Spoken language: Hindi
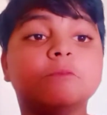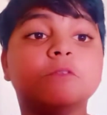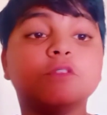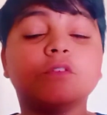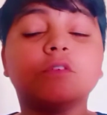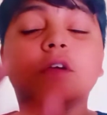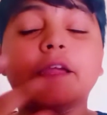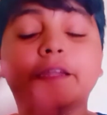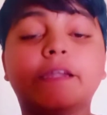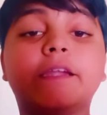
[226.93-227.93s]
तो
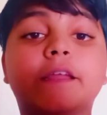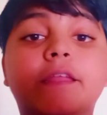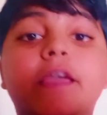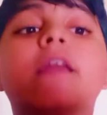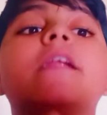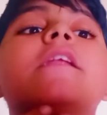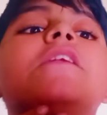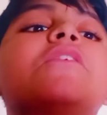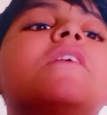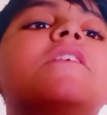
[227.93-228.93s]
एडिट करके आ रहे हैं तो
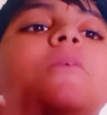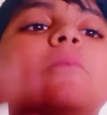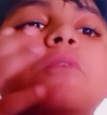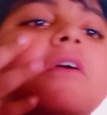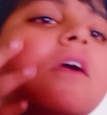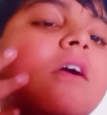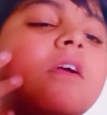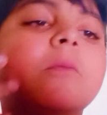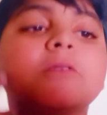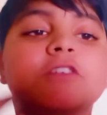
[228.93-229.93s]
ऐसा पूरा यहाँ यहाँ
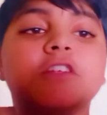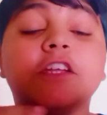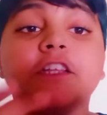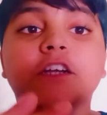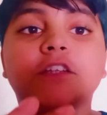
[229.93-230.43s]
पसीना दिखाता